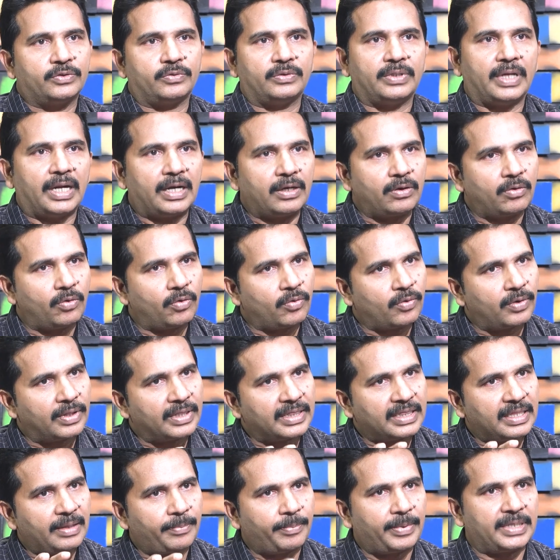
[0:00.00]
సో దాంట్లో
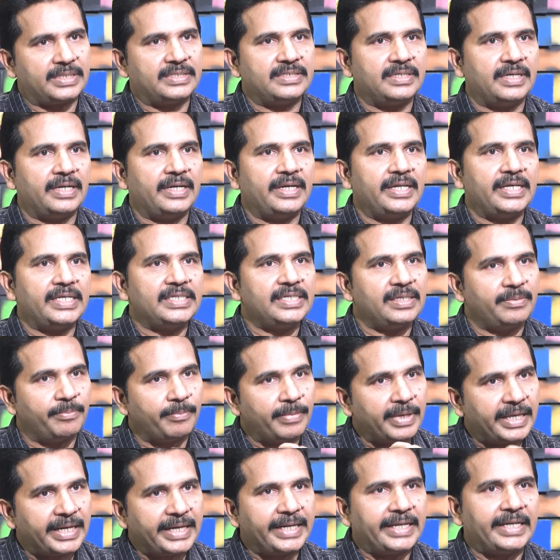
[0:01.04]
కొంత పర్సంటేజీ
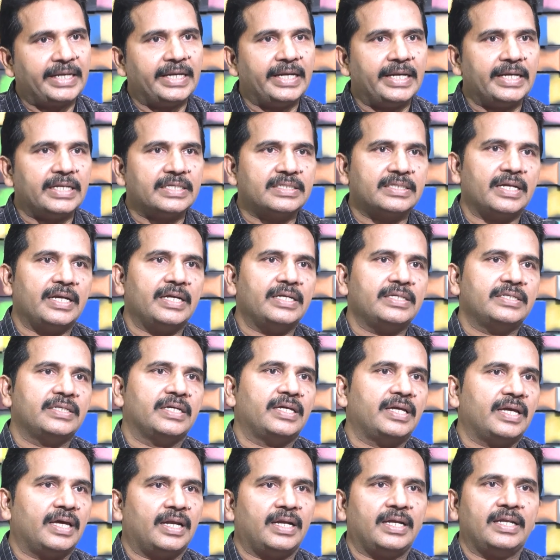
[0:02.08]
మెరిట్ని డిసైడ్
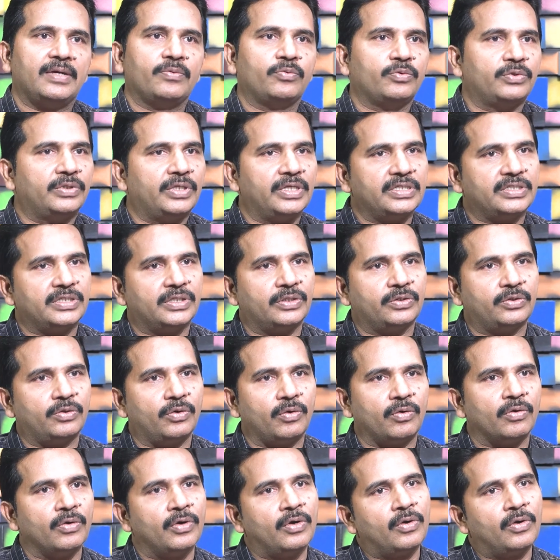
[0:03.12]
చేయాలనే ఉద్దేశంతో